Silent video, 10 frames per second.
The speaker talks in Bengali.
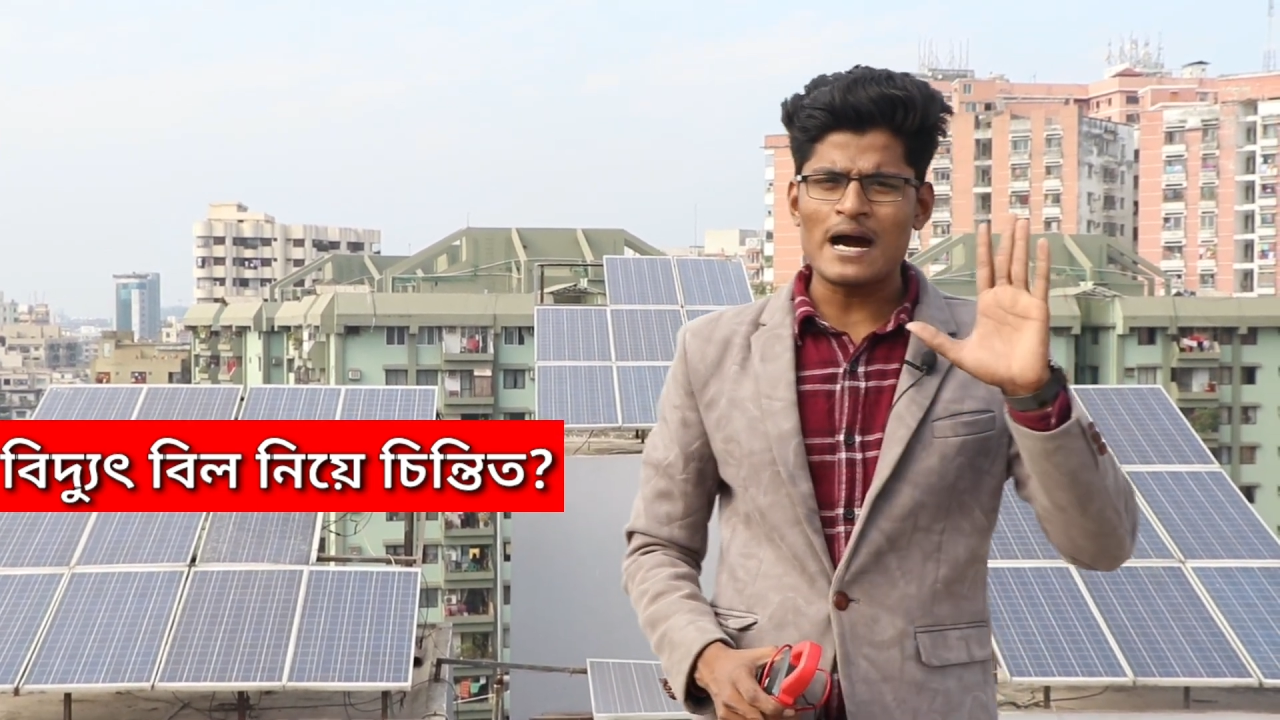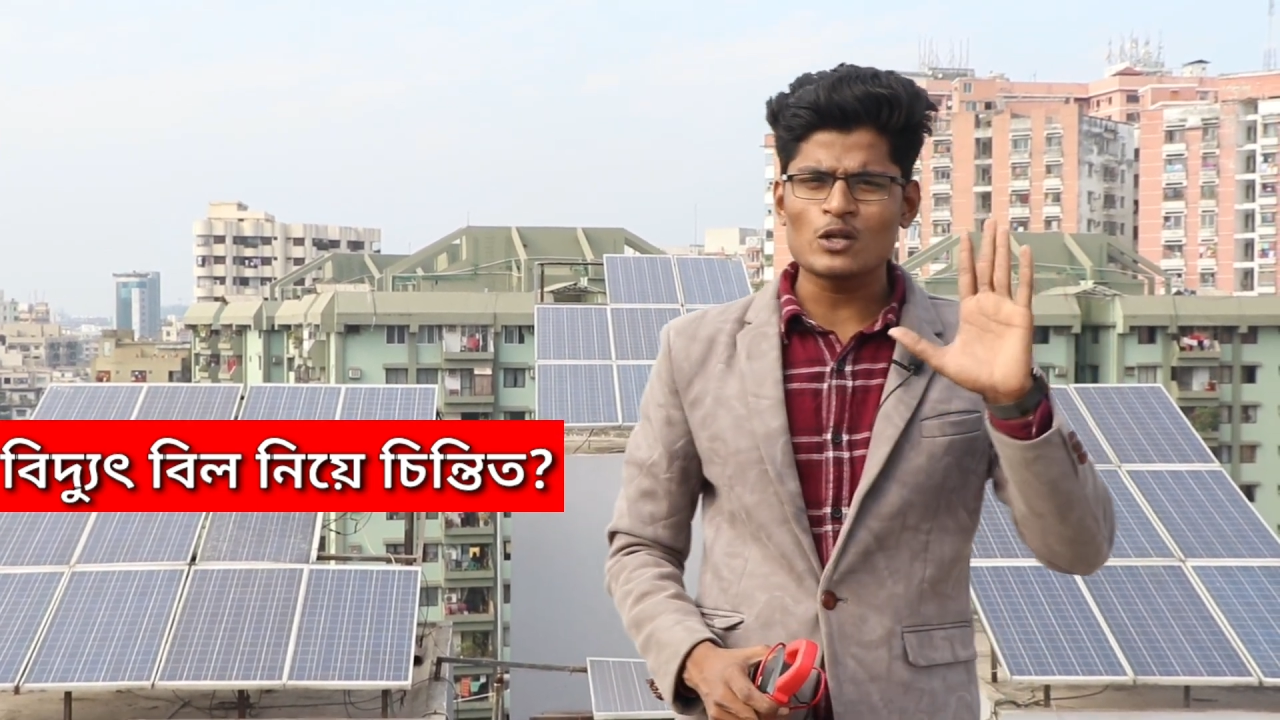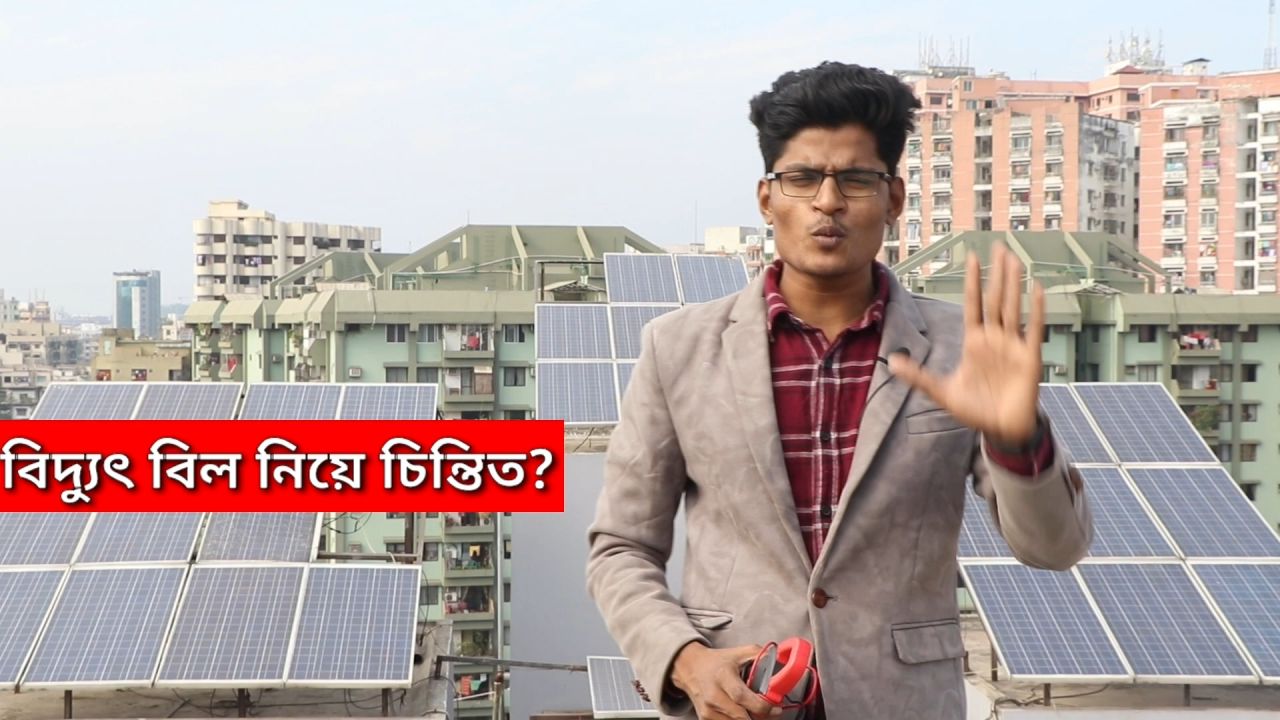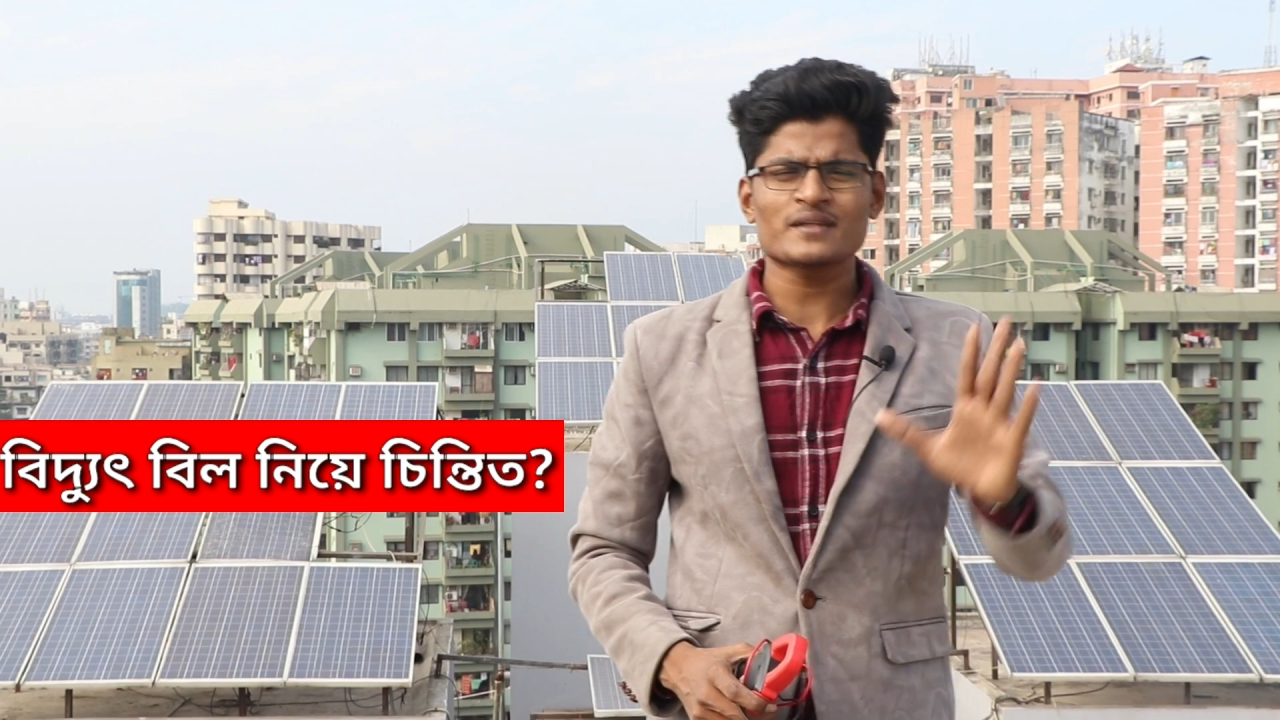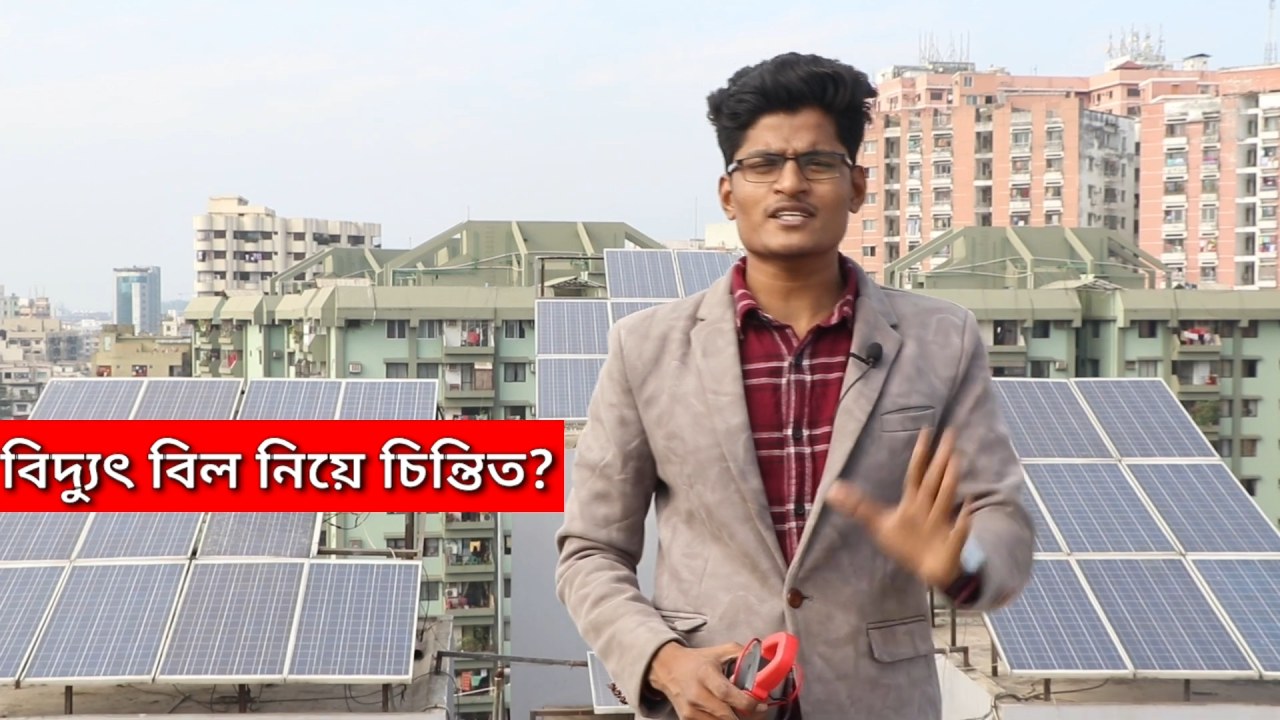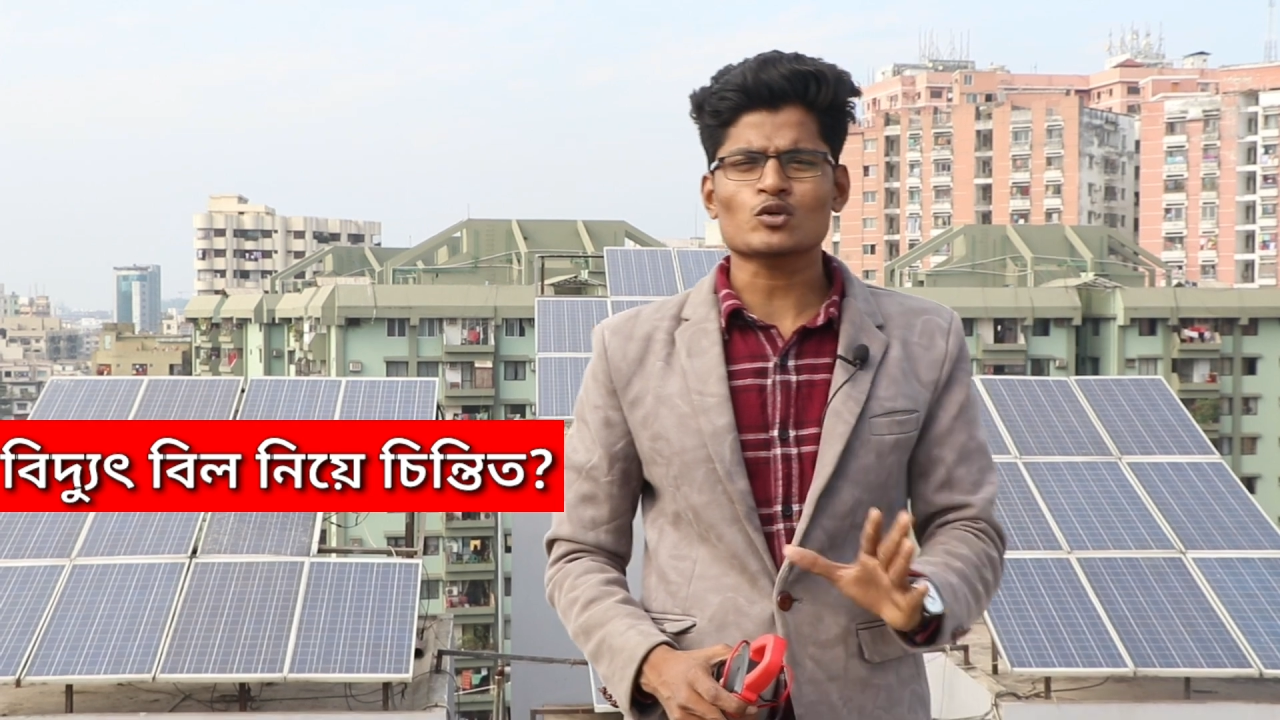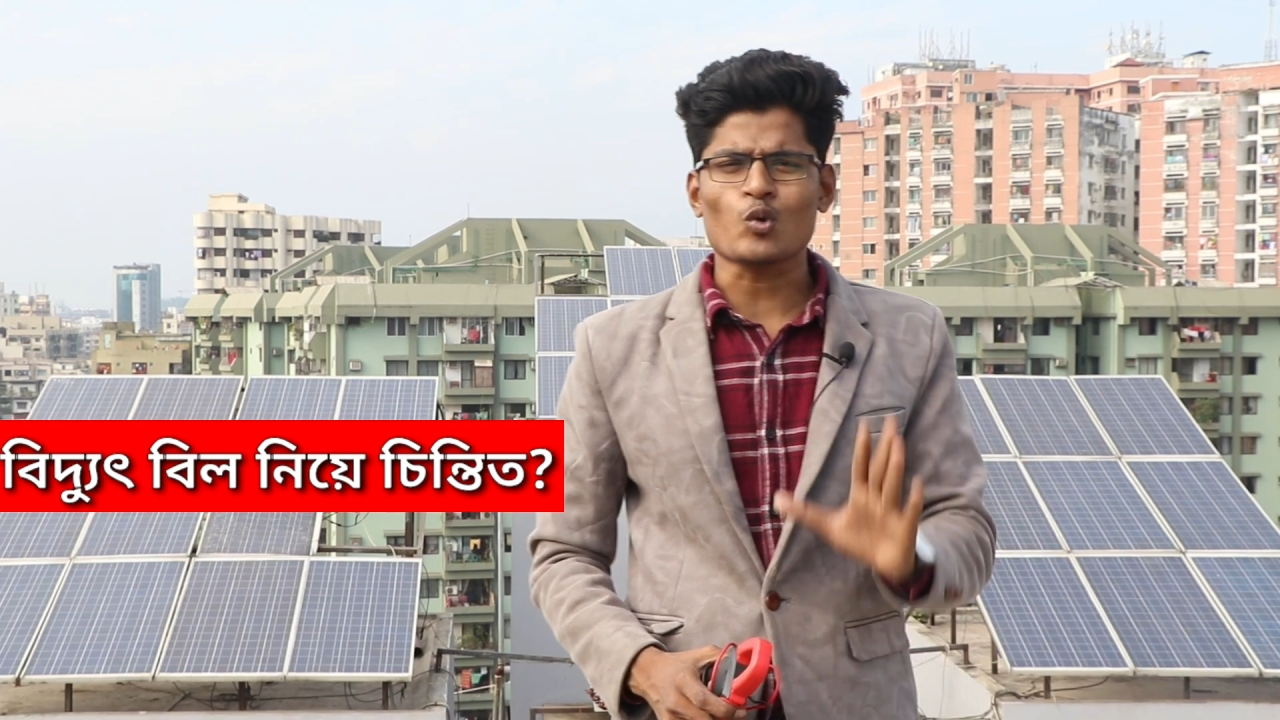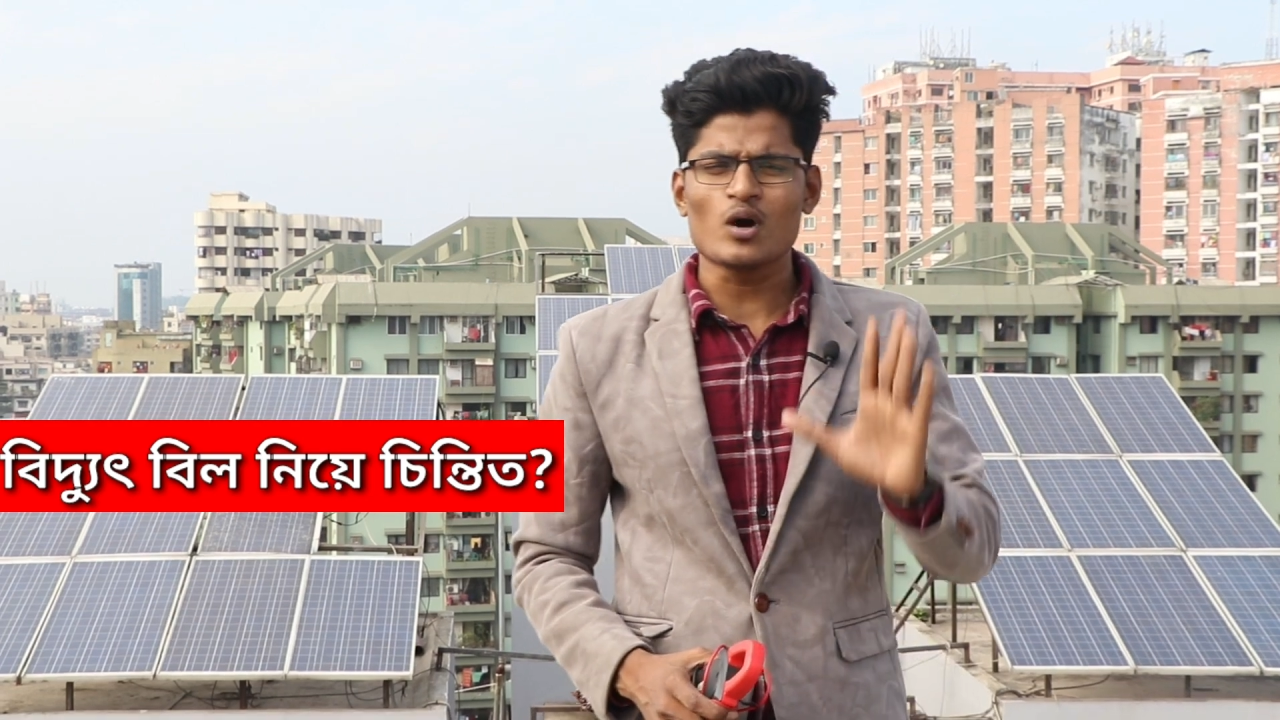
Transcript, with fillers: ভালো মানের